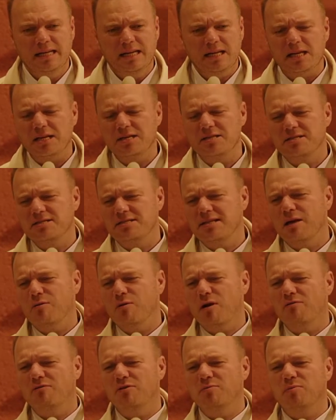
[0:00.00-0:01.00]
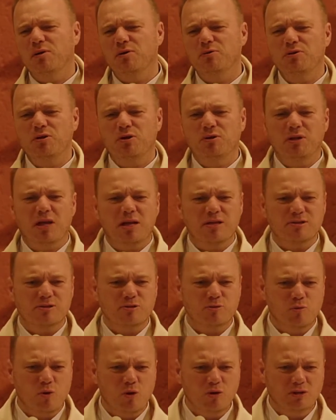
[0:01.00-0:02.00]
jest cała wypełniona
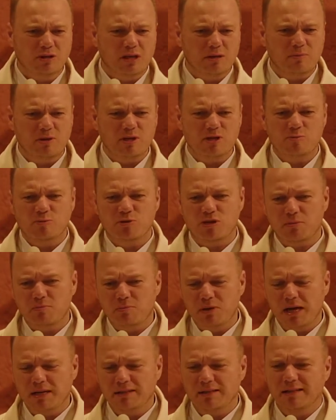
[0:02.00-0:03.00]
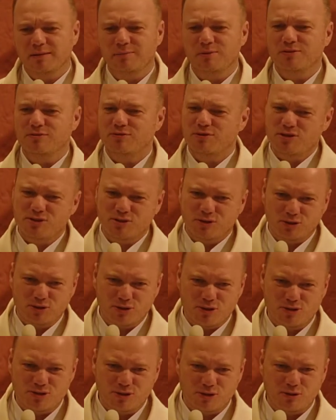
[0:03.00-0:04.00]
złotem, jest przepiękna, tam jest wszystko
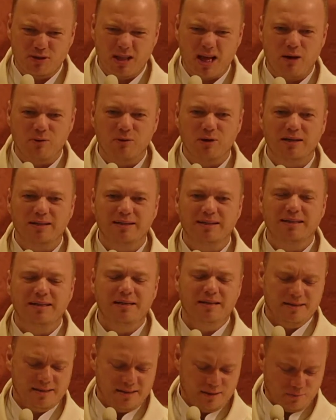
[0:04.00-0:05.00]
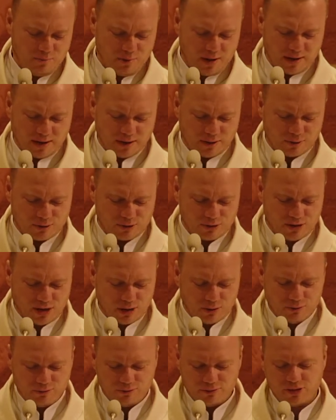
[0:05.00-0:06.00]
doskonałe parę
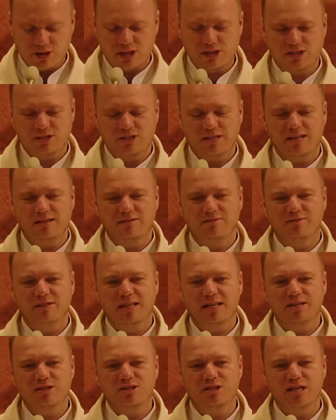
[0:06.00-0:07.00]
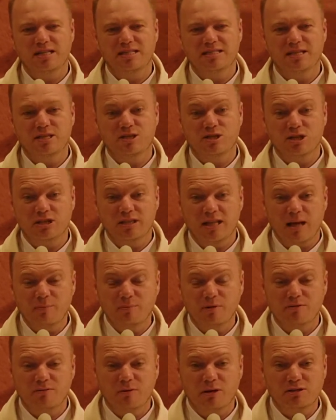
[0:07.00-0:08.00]
rozdziałów wcześniej w tej księdze
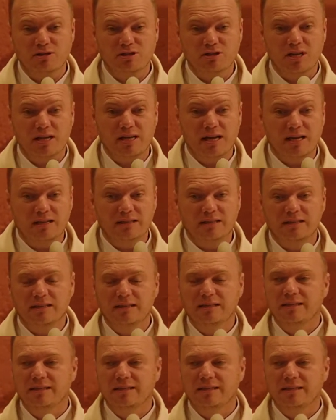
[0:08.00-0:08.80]
czytamy właśnie, jak